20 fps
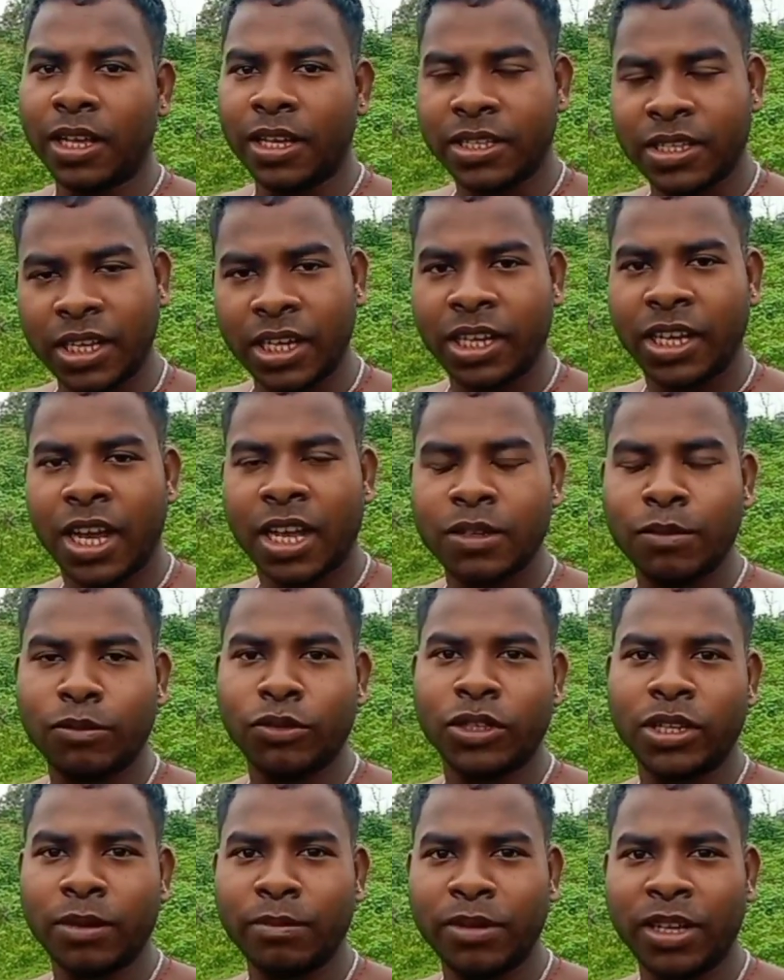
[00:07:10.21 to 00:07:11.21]
इसीलिए आज
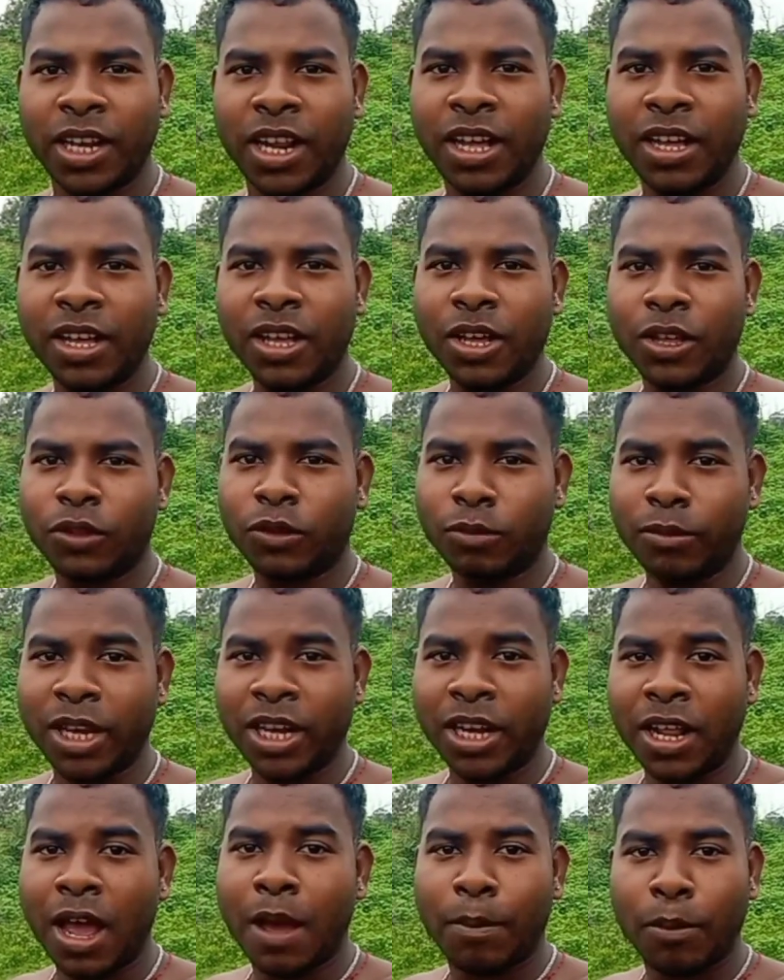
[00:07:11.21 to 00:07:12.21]
मुझे मिला तो
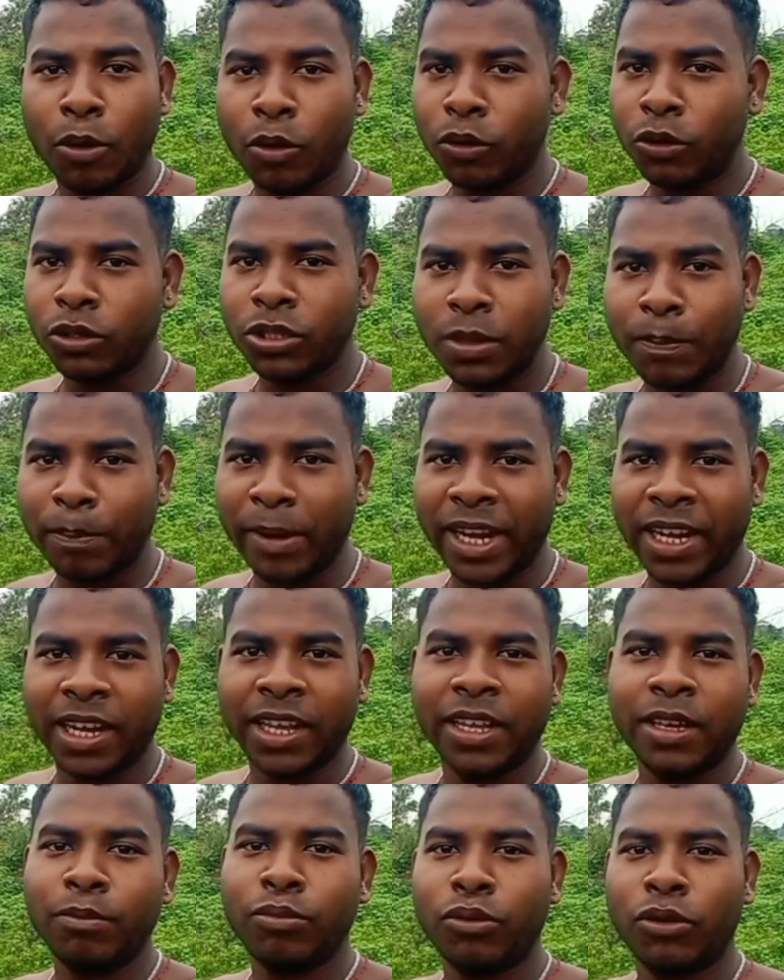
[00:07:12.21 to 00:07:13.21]
मैंने आप लोगों से पहले
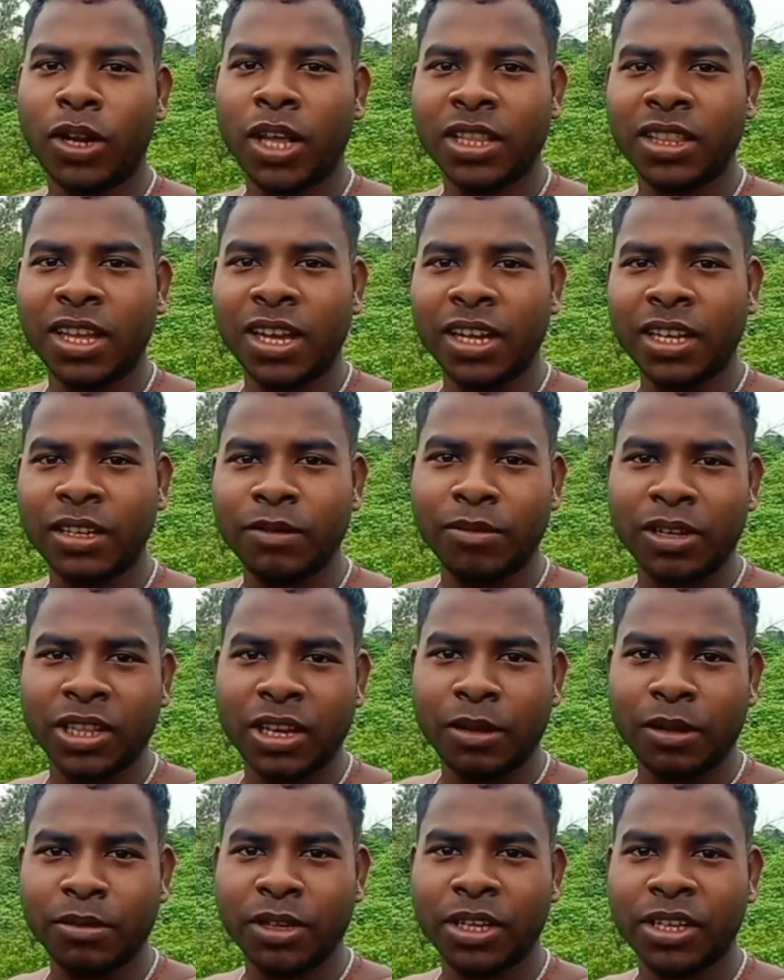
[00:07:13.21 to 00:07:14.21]
ही बोला था कि
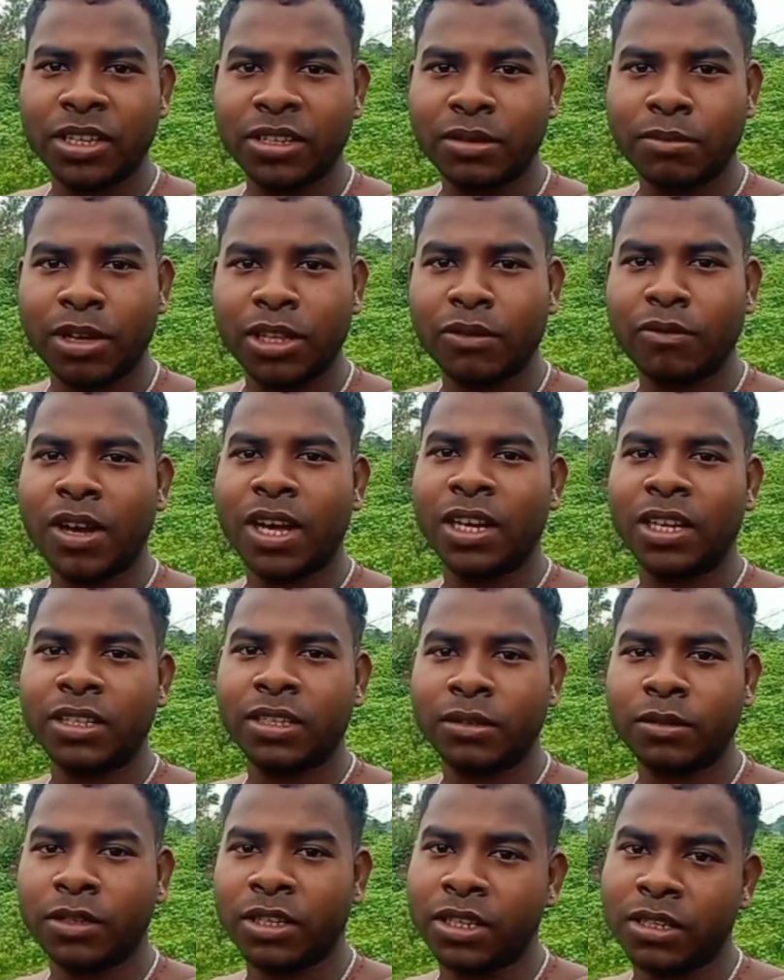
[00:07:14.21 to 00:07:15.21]
मतलब ये किस्मत वाले
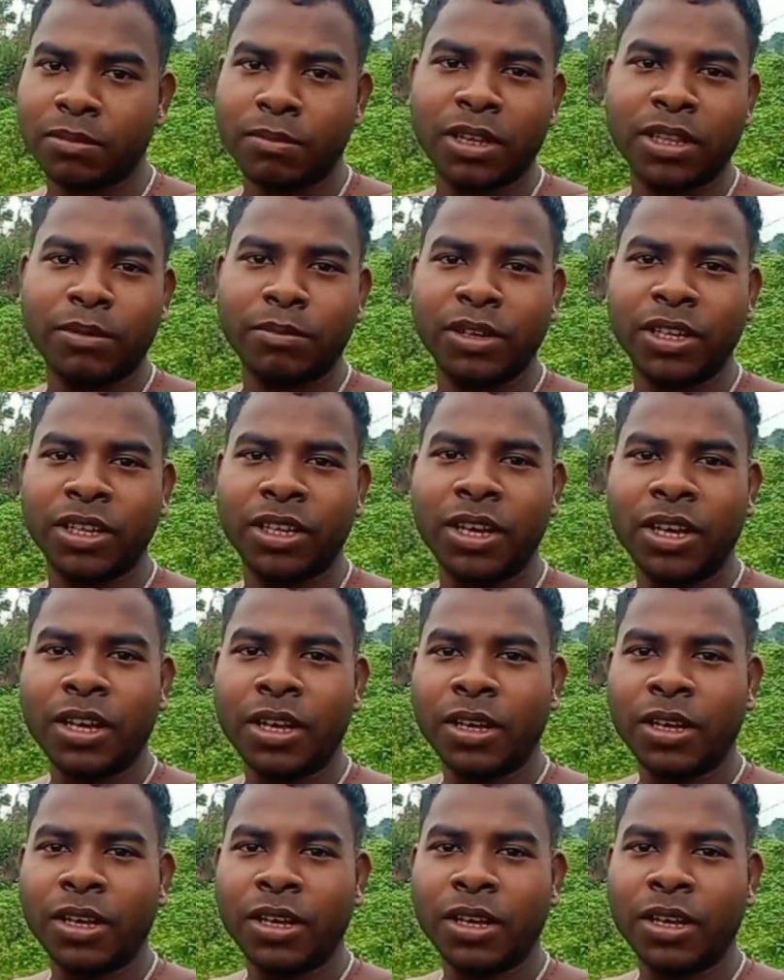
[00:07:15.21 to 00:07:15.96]
किस्मत में